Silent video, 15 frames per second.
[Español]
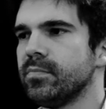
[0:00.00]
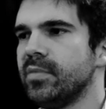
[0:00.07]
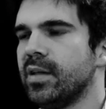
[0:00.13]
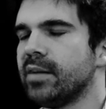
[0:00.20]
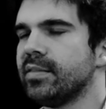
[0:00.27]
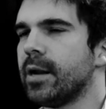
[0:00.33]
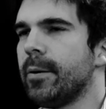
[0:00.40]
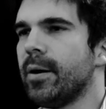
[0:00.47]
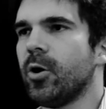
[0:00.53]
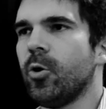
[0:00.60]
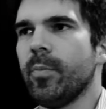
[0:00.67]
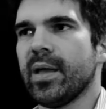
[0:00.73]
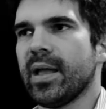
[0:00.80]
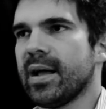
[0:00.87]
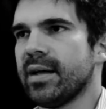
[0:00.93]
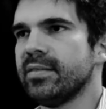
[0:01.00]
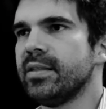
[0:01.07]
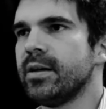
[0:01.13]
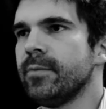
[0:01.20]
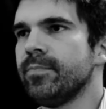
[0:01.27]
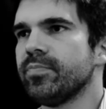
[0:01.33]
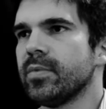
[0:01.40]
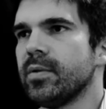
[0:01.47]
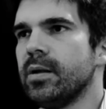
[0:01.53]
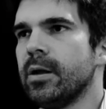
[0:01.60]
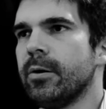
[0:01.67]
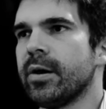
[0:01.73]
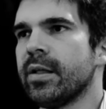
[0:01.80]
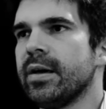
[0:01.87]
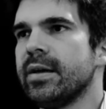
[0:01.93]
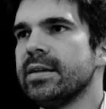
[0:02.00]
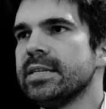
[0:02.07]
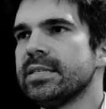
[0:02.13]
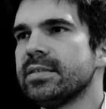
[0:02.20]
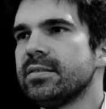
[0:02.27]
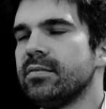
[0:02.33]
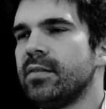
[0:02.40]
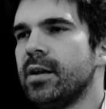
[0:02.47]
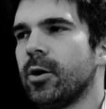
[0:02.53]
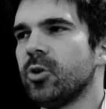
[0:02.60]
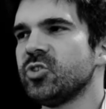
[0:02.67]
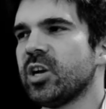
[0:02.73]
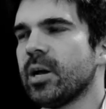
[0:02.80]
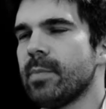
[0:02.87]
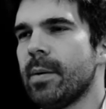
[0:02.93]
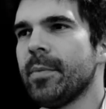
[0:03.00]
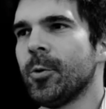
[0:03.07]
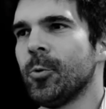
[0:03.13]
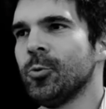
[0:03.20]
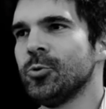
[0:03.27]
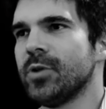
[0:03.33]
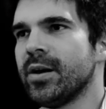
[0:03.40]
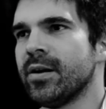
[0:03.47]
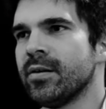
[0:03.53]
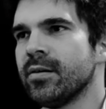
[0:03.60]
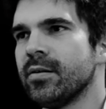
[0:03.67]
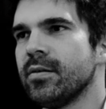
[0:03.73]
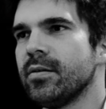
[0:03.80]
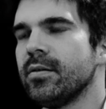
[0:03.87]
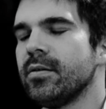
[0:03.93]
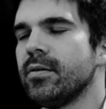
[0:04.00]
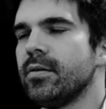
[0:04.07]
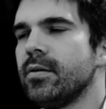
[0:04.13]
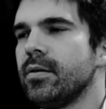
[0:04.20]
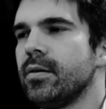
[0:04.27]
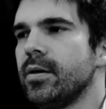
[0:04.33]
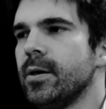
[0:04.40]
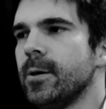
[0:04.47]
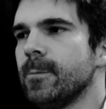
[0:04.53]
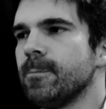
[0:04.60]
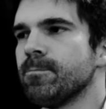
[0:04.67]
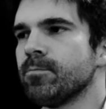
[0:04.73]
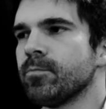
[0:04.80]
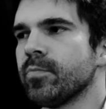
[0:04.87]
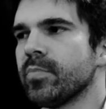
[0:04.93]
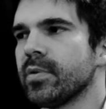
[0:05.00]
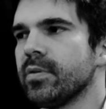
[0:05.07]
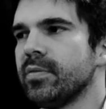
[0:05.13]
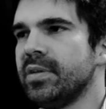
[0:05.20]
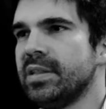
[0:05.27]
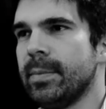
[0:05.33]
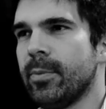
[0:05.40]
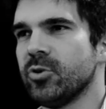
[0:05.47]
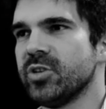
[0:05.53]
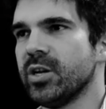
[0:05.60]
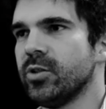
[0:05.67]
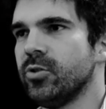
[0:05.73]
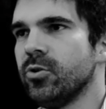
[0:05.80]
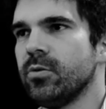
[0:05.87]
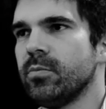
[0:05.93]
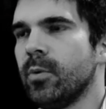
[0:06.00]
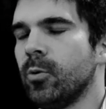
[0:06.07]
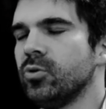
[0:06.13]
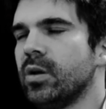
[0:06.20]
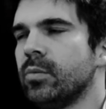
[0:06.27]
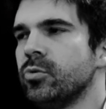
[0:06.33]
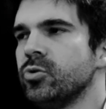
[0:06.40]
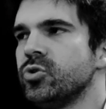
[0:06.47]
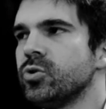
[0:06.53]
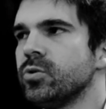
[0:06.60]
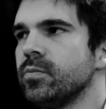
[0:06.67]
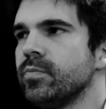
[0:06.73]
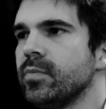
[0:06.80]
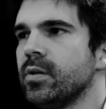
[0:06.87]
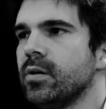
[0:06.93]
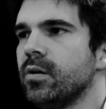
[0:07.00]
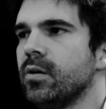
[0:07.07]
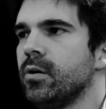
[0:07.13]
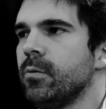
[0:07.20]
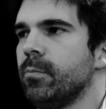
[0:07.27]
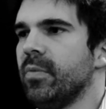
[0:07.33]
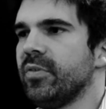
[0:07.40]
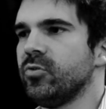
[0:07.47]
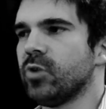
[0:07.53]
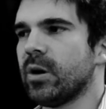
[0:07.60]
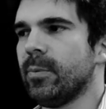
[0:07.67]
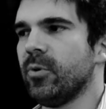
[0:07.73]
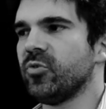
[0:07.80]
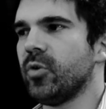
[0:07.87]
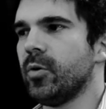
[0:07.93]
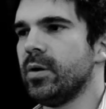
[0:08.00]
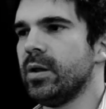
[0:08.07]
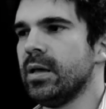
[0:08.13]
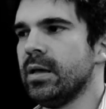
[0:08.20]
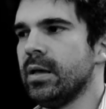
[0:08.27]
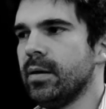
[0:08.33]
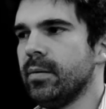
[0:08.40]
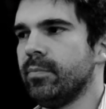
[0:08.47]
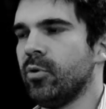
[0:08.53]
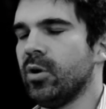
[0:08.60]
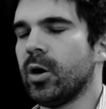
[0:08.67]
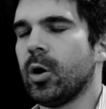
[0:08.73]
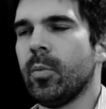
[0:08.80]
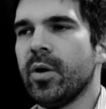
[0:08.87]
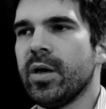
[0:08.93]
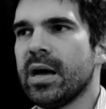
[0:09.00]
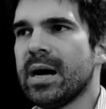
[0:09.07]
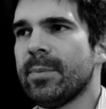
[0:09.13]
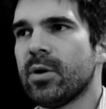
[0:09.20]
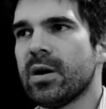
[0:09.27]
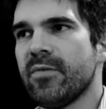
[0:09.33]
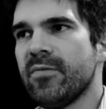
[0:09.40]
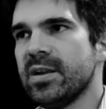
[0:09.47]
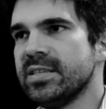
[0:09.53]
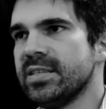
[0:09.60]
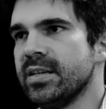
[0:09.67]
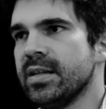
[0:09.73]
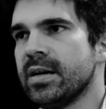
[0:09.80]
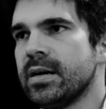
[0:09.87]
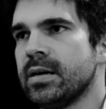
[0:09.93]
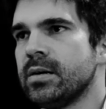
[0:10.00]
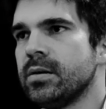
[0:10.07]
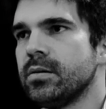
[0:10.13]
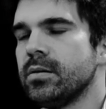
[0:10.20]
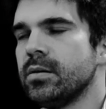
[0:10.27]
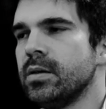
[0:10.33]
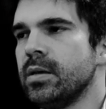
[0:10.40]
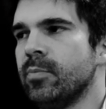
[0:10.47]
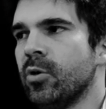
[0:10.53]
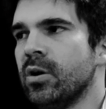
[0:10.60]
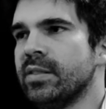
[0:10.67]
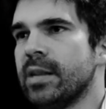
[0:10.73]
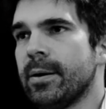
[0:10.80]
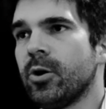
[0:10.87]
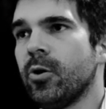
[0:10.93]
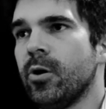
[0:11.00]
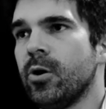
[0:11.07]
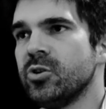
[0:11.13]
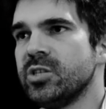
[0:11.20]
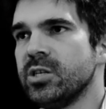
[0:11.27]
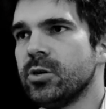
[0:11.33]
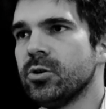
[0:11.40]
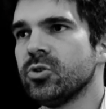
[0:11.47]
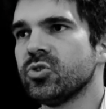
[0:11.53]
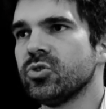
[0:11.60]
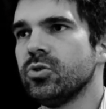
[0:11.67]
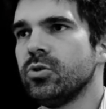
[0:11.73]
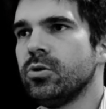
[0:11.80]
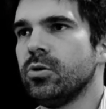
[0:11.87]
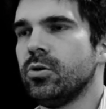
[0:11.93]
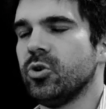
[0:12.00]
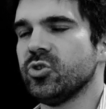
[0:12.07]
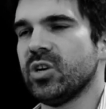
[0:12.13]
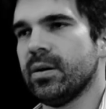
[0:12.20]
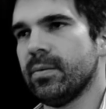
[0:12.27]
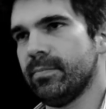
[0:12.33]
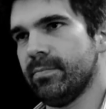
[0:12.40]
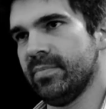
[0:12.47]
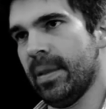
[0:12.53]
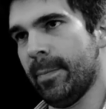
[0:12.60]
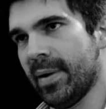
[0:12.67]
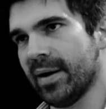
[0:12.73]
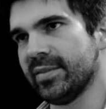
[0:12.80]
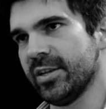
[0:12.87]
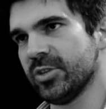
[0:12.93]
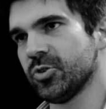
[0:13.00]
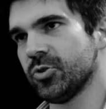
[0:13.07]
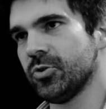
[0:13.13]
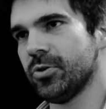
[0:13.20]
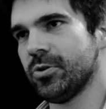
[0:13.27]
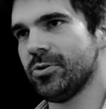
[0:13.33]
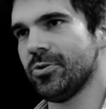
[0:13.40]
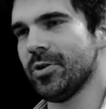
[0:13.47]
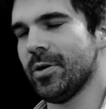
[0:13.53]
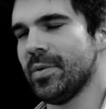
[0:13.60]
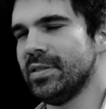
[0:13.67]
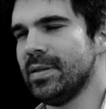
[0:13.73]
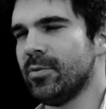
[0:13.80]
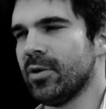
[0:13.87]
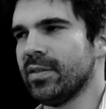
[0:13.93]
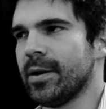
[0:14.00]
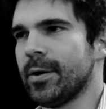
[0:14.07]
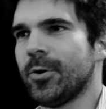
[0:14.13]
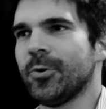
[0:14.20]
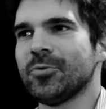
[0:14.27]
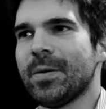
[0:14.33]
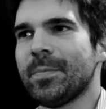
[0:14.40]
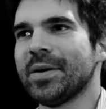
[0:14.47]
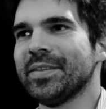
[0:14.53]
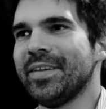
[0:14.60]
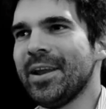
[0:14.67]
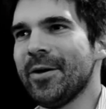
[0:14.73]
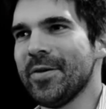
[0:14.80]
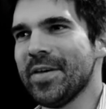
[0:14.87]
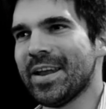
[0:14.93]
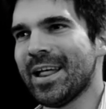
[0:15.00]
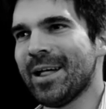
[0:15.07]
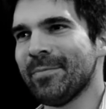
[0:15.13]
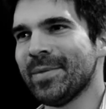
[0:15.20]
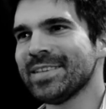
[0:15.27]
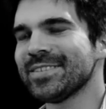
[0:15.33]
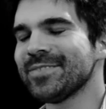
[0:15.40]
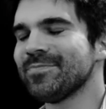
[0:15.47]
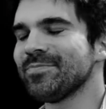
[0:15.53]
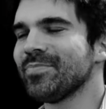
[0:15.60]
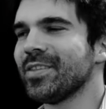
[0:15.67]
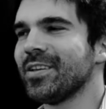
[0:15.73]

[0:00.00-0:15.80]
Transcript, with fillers: Dar trabajo me encanta, la verdad es de las cosas que más me gustan em, de este proyecto, me gusta mucho. Me siento responsable por la comodidad, por la felicidad y por el trabajo de los chicos. O sea, de parte de eso, obviamente, porque el trabajo es una parte de la vida nada más.